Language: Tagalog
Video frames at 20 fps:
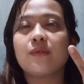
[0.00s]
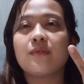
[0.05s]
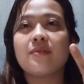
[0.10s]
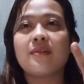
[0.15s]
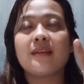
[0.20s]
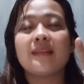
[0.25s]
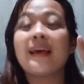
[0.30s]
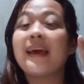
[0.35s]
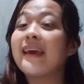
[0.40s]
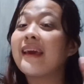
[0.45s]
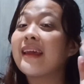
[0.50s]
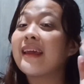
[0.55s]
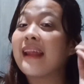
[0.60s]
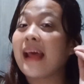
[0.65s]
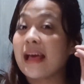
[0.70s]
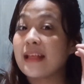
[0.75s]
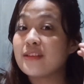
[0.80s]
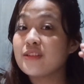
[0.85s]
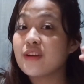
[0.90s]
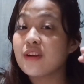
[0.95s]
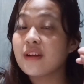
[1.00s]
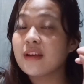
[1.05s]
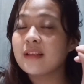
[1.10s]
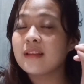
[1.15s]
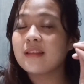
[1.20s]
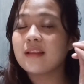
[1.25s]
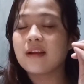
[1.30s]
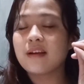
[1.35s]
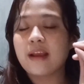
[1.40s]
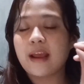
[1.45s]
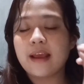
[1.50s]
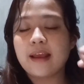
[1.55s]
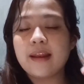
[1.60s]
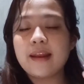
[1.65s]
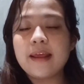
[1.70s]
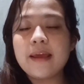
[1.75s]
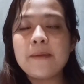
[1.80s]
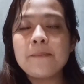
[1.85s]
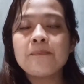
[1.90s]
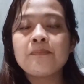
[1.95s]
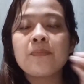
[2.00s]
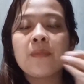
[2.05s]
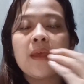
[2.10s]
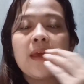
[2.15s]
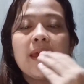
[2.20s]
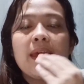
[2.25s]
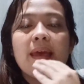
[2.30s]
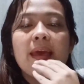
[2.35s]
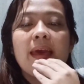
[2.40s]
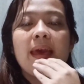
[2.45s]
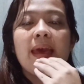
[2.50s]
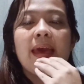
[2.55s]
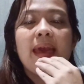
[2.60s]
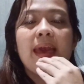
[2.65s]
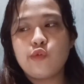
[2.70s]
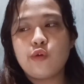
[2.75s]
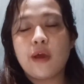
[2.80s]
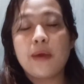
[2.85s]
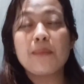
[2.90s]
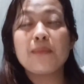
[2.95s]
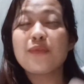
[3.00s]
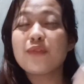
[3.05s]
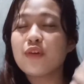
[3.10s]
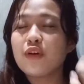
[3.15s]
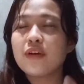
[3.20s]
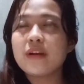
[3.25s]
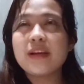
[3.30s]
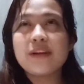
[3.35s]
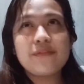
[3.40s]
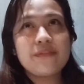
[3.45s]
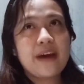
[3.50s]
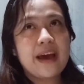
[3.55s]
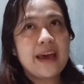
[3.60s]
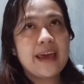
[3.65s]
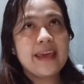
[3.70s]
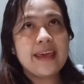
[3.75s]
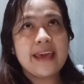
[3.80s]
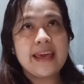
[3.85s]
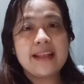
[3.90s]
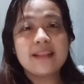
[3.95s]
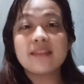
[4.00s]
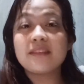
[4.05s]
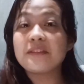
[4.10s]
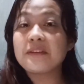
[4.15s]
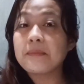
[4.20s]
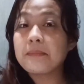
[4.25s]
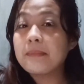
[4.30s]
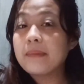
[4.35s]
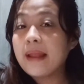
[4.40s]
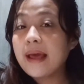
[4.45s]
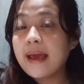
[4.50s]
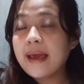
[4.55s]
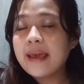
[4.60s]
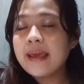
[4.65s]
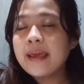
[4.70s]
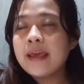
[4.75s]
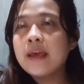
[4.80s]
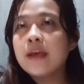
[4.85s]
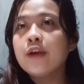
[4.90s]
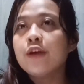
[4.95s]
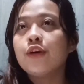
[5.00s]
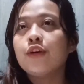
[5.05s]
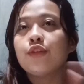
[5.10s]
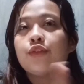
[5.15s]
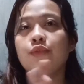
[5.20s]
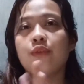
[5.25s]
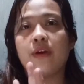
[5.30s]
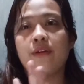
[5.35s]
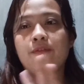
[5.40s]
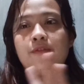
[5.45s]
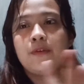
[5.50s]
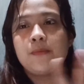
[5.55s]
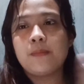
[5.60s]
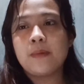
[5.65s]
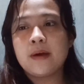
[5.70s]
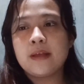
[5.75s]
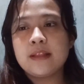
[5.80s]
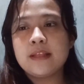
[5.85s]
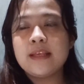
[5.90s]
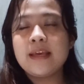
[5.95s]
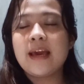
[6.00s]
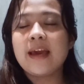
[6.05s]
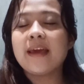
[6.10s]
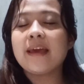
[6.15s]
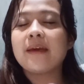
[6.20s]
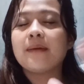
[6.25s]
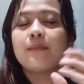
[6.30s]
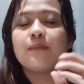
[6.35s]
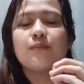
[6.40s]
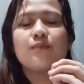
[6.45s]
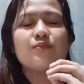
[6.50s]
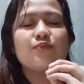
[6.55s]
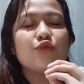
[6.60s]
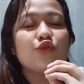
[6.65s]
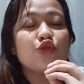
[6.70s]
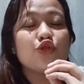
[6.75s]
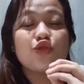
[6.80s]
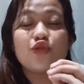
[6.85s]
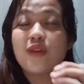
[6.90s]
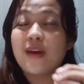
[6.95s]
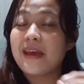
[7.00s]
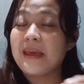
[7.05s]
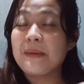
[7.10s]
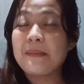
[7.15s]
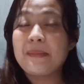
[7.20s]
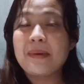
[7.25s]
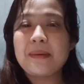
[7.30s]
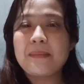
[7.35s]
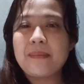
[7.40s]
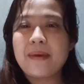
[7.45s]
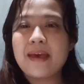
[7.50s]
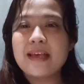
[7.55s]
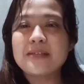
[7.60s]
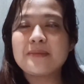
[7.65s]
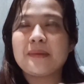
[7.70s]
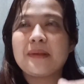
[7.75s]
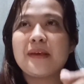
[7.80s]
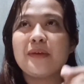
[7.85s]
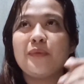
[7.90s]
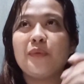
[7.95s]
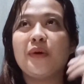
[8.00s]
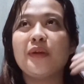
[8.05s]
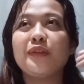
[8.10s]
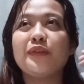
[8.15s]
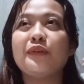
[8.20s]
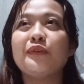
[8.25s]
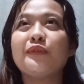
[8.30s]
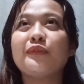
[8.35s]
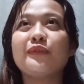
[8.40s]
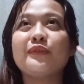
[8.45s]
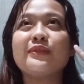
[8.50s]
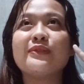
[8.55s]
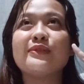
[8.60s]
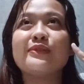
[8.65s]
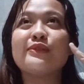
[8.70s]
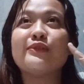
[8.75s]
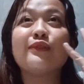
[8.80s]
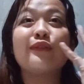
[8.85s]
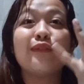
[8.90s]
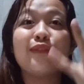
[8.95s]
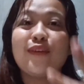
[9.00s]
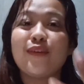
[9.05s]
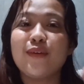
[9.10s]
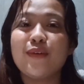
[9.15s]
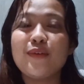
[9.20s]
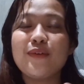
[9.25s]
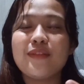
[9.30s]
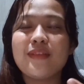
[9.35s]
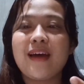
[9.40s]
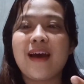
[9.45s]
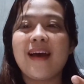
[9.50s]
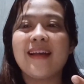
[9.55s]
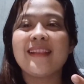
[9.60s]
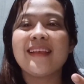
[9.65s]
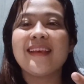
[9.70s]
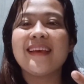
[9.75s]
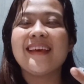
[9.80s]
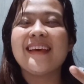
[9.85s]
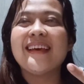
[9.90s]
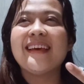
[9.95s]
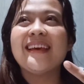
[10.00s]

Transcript: so that I can answer it directly. So, I'm sorry if I can't reply to everybody. I am trying my best, but I want you to, to know that